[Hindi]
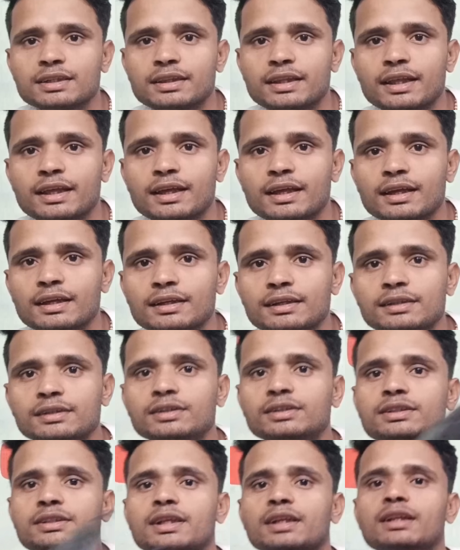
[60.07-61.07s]
सकते हैं
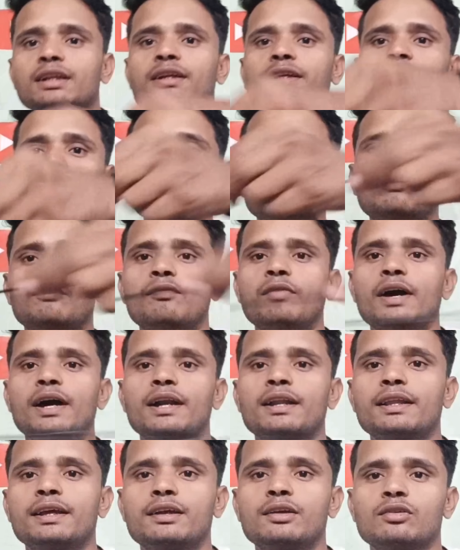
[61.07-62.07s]
इसके अंदर ये
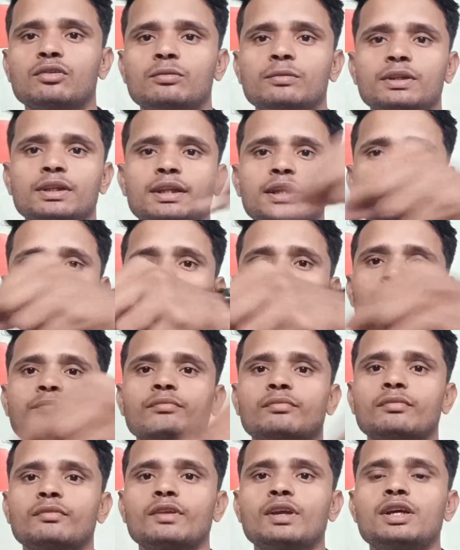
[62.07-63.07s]
वायर देखने को मिलता
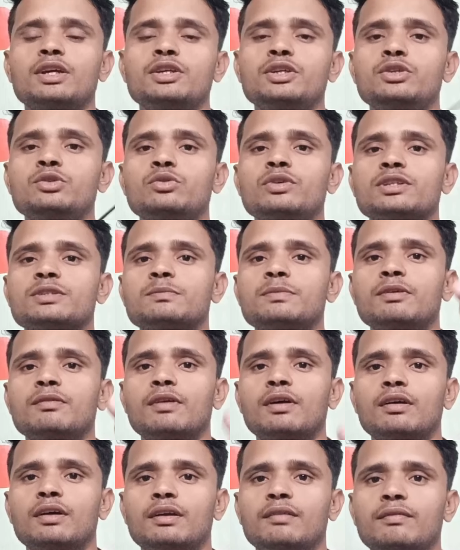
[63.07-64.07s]
है यू एस बी
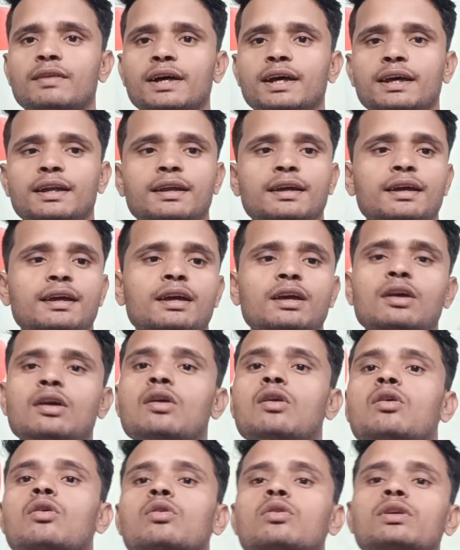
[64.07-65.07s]
वायर वायर है
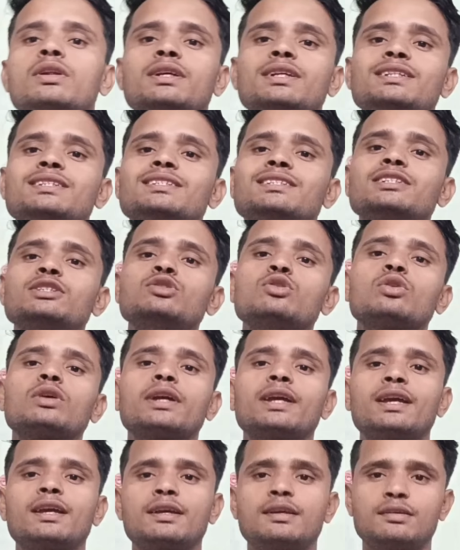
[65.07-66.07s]
और इसकी जो
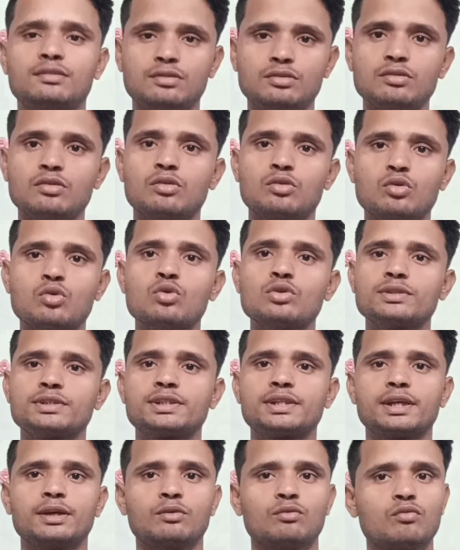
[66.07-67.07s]

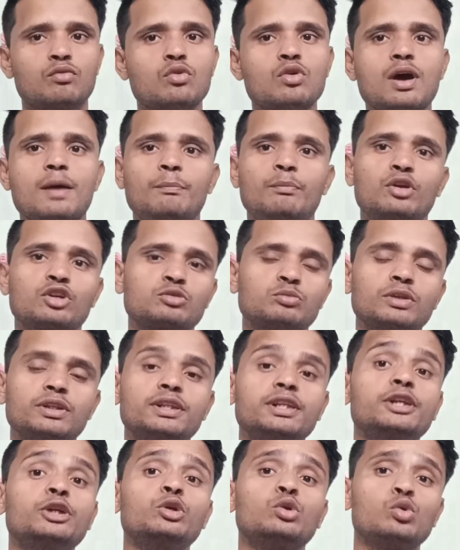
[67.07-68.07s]
कॉस्ट है वो
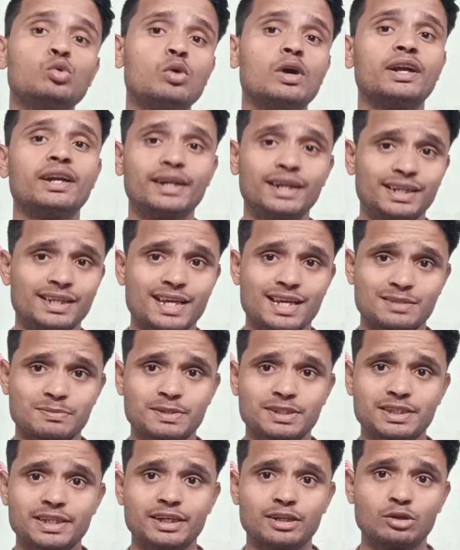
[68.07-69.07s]
अप्रोक्सीमेटली 200 के
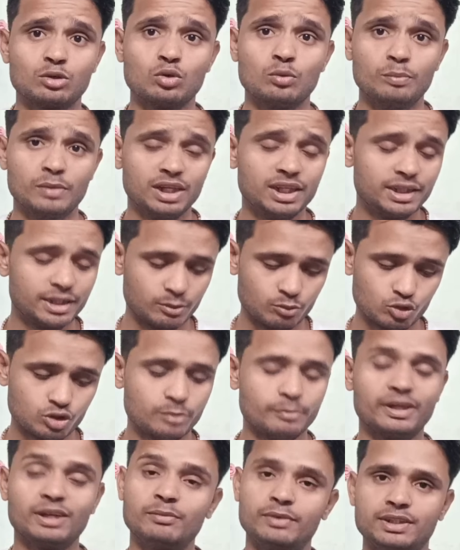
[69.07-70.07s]
आसपास देखने को मिली थी
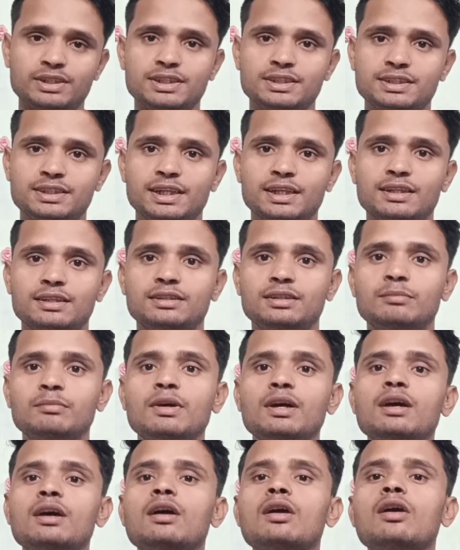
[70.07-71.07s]
मुझे मैंने परचेस किया था जब
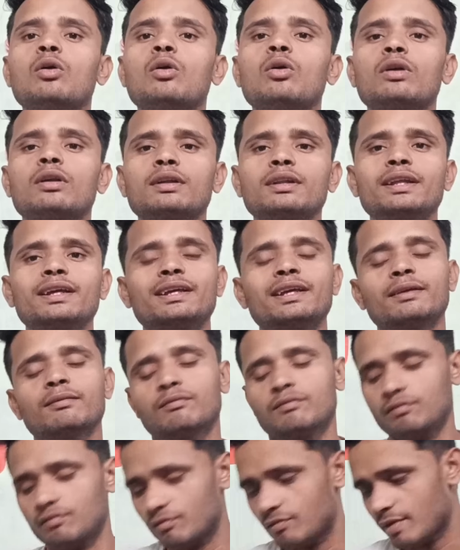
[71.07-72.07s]
और देखिए
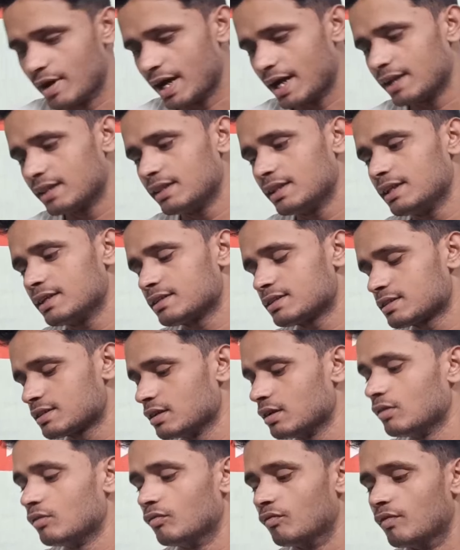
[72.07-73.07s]
वायरलेस
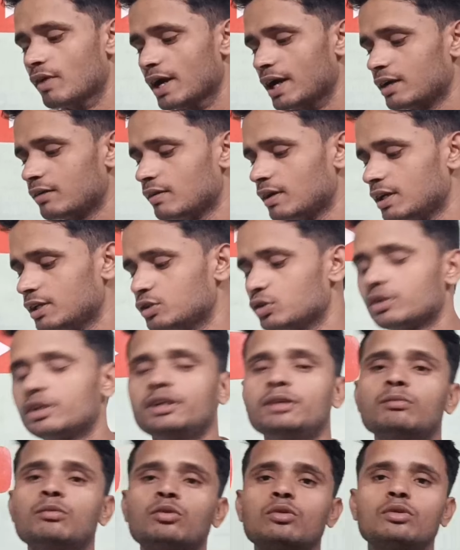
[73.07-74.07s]
वायर वाले जो
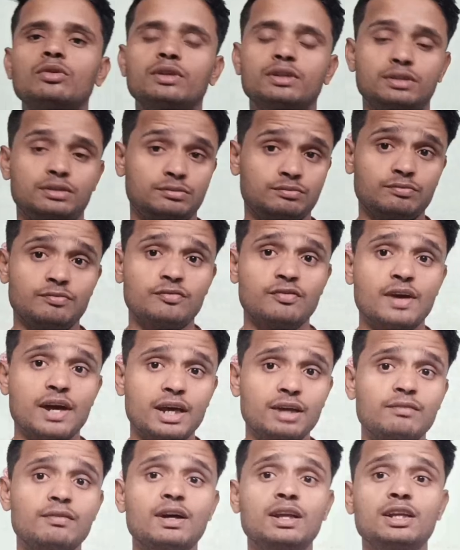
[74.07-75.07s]
कीबोर्ड
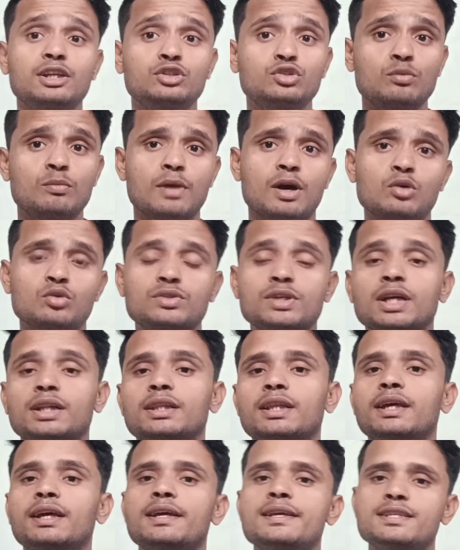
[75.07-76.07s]
वायर वाले जो माउस
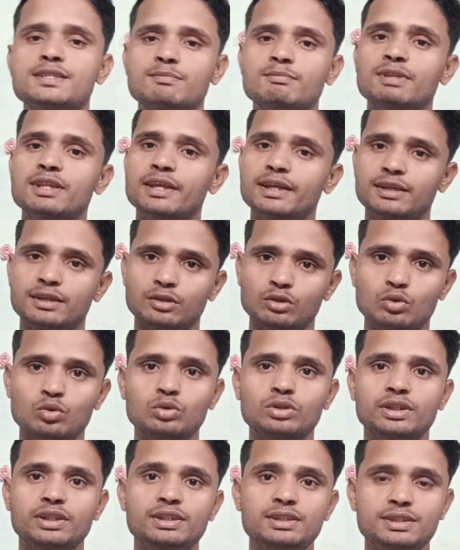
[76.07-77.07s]
आते हैं इसमें देखिए
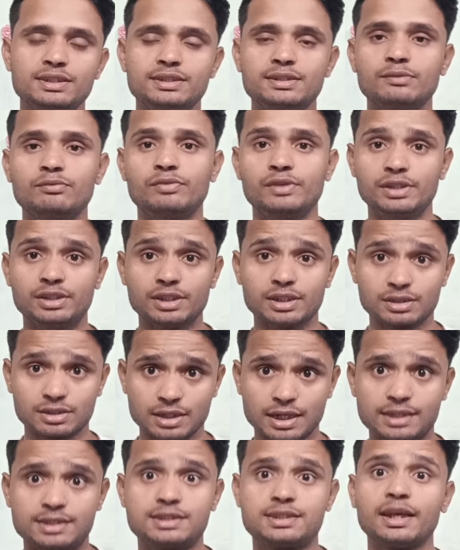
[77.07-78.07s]
दो तीन चीज़ें फीचर्स
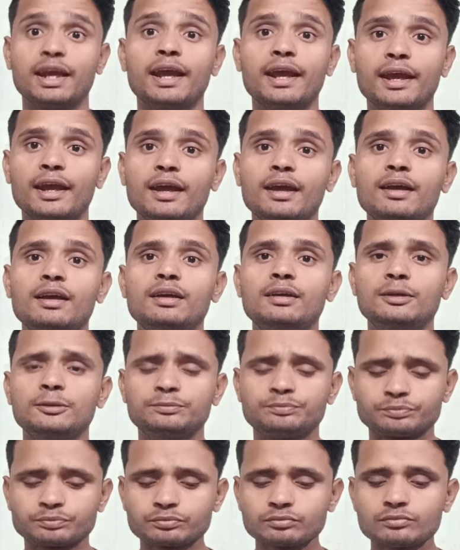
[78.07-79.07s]
अच्छे हैं
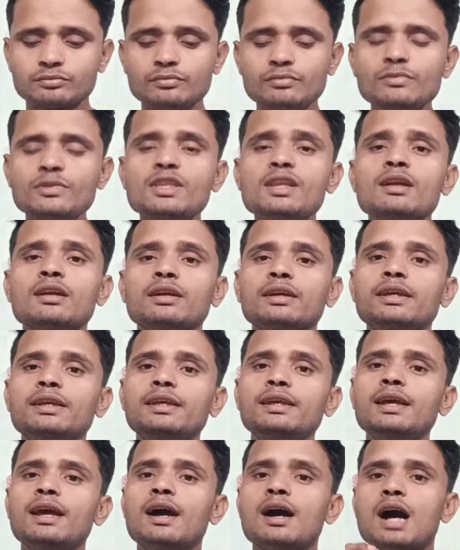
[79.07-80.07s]

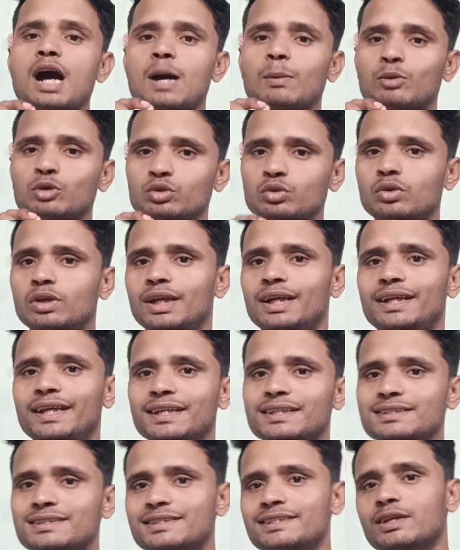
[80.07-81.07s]
कि आपको जो
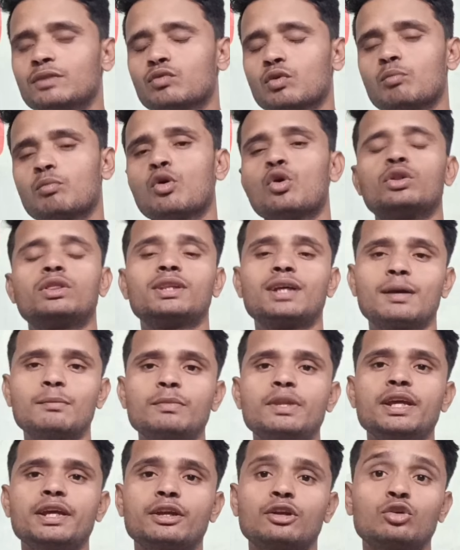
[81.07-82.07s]
लेटेंसी है वो बहुत
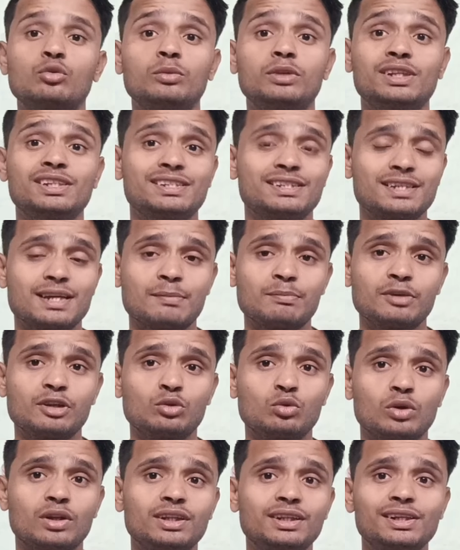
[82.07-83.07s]
कम देखने को मिलती है जैसे आपने
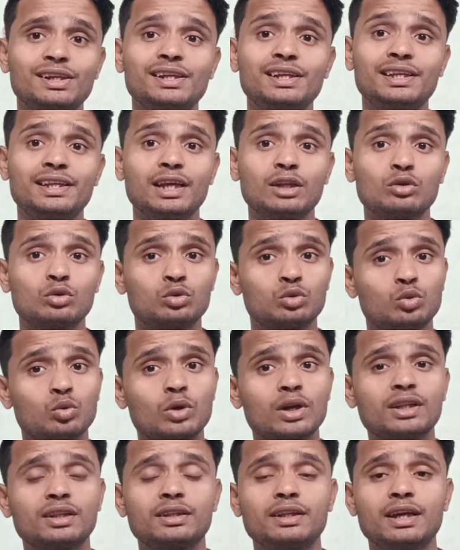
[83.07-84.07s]
तुरंत क्लिक किया तो
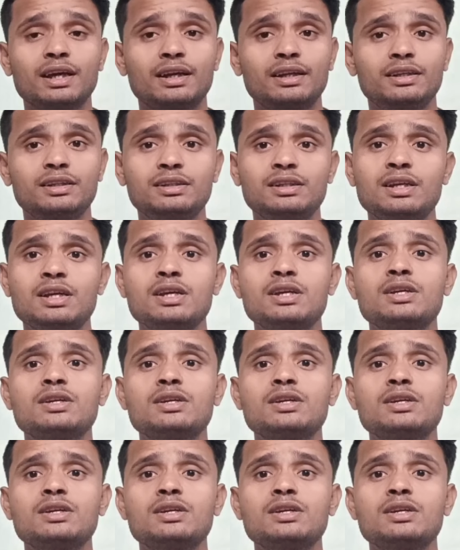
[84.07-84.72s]
तुरंत यानी